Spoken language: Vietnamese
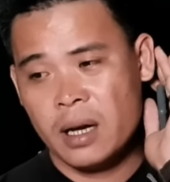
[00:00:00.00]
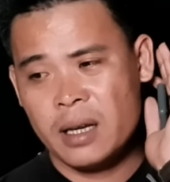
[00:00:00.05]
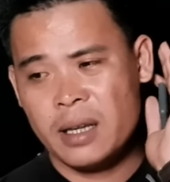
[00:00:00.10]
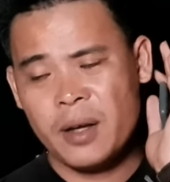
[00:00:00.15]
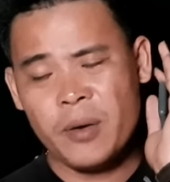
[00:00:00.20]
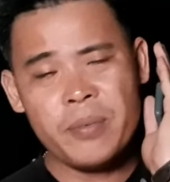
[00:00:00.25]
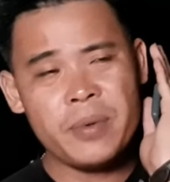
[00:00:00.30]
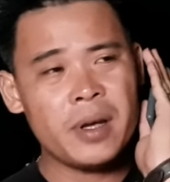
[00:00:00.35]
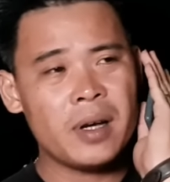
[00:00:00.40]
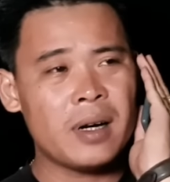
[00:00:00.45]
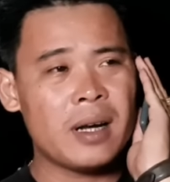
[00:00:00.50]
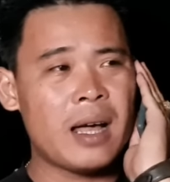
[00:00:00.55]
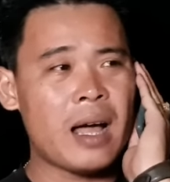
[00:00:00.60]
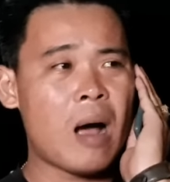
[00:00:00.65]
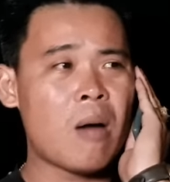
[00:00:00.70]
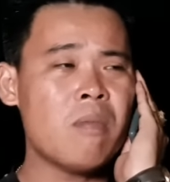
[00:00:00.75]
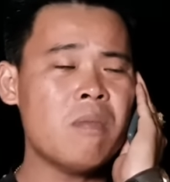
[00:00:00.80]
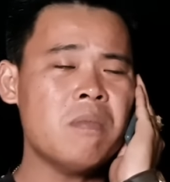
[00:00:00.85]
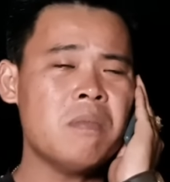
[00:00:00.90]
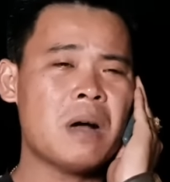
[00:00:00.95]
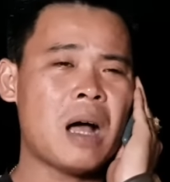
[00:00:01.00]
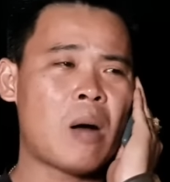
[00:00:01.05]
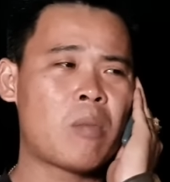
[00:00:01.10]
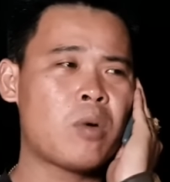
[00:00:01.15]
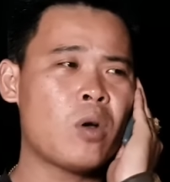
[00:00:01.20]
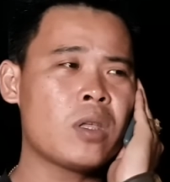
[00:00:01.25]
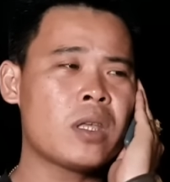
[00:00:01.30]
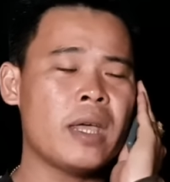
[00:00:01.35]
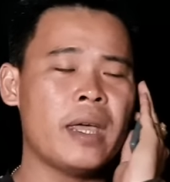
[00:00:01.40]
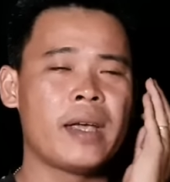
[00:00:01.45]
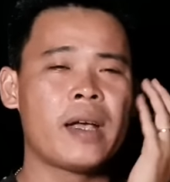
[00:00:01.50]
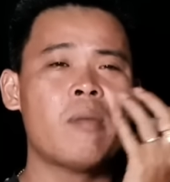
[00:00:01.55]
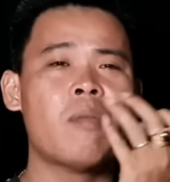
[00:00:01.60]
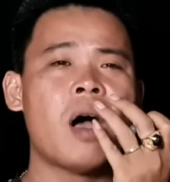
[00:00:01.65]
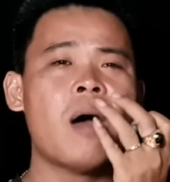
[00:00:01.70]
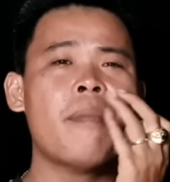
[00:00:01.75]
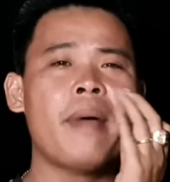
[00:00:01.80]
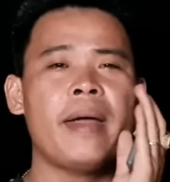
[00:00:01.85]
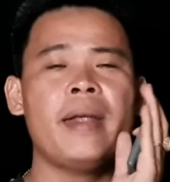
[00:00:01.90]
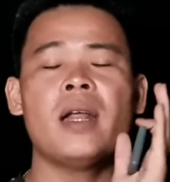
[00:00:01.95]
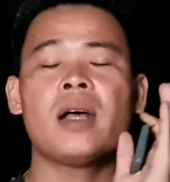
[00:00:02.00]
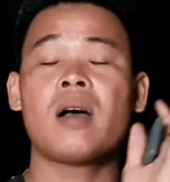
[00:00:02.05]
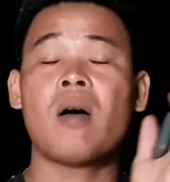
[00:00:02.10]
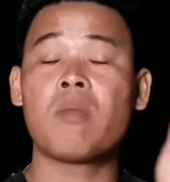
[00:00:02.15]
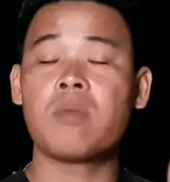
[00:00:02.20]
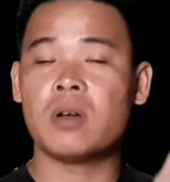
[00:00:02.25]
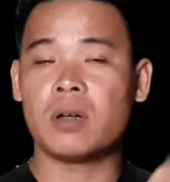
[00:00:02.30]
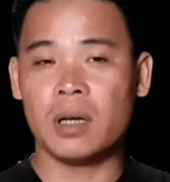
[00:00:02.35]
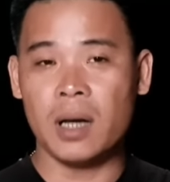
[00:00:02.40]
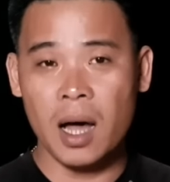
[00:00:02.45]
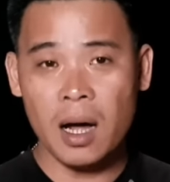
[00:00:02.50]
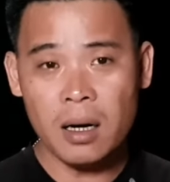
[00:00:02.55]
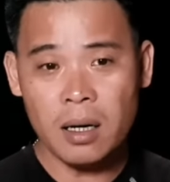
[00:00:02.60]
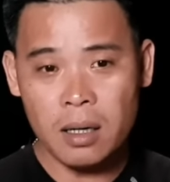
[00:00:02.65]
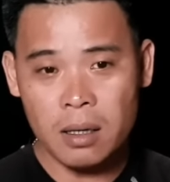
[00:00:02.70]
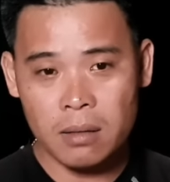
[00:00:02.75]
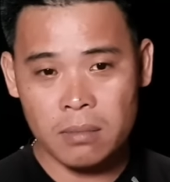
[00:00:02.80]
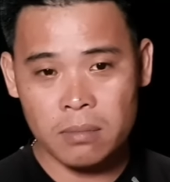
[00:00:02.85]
giống như là ông ông nói chuyện ông mở miệng ra không được lớn